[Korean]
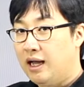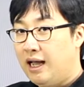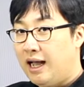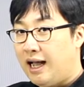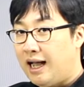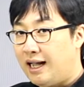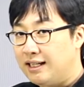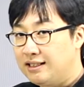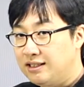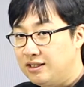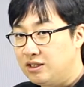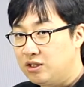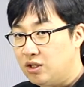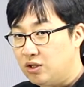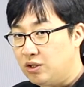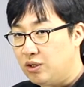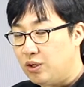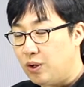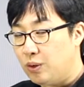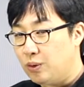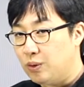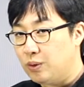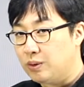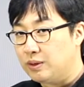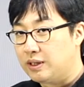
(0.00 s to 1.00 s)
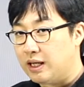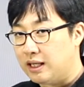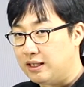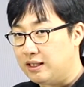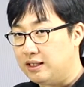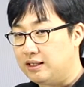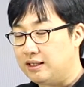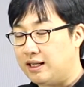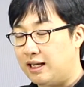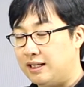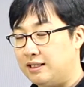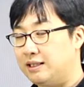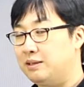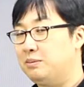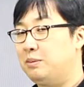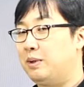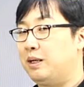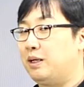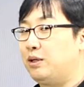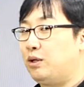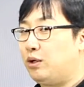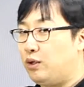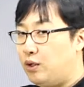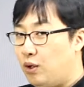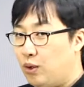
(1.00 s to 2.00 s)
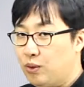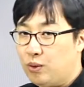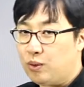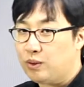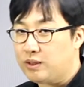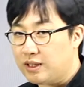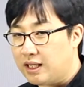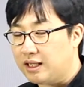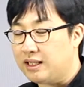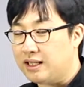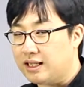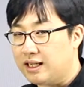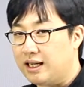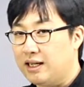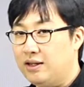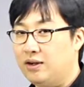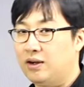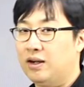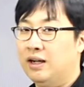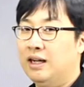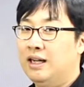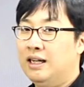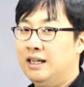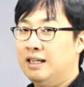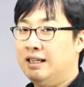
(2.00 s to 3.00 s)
한정 형용사는 다시 말해서 형용사니까요.